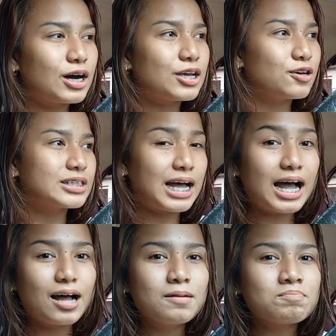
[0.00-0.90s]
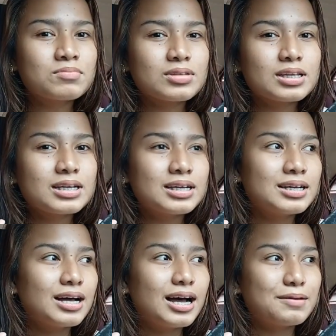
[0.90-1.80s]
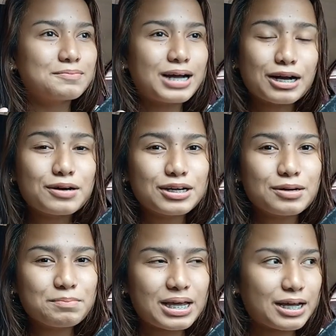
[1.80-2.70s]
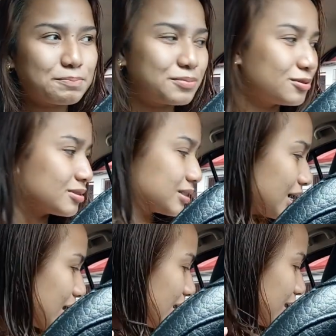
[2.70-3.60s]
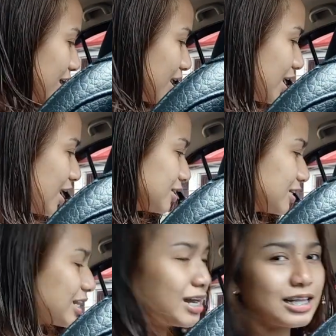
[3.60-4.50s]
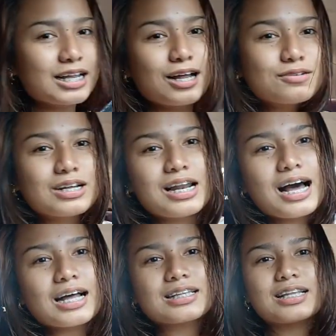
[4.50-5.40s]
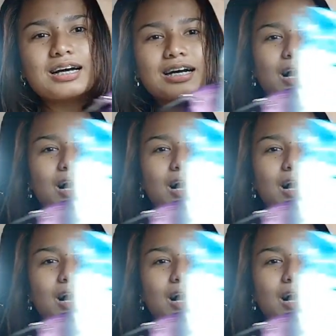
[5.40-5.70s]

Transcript: ayun nga, gagawa ko ng makeup look na um, dala-dala ko na lahat ng